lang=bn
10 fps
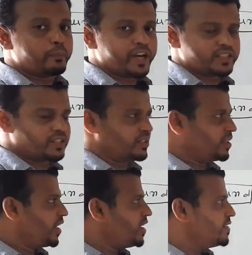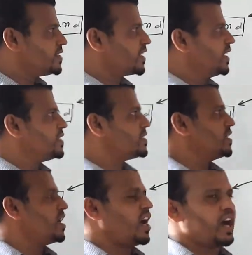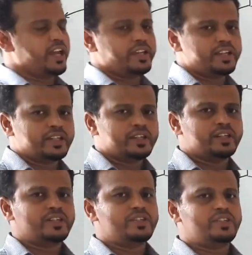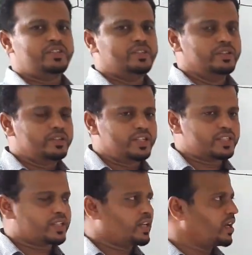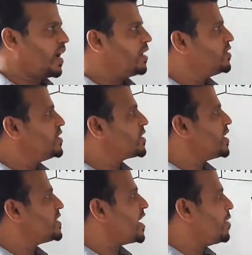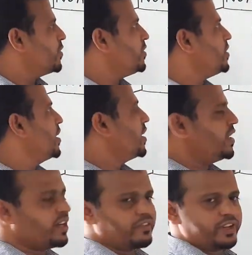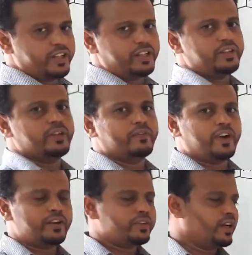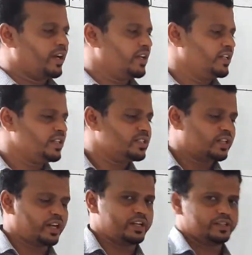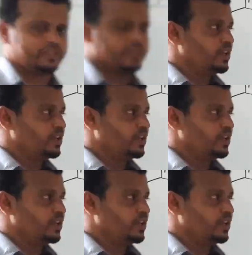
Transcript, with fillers: বাট ইন দিস ক্লাস আই ডিস আইল ডিসকাস অ্যাবাউট নন ফাইনিট ভার্ভ অ্যান্ড ইটস কাইন্ডস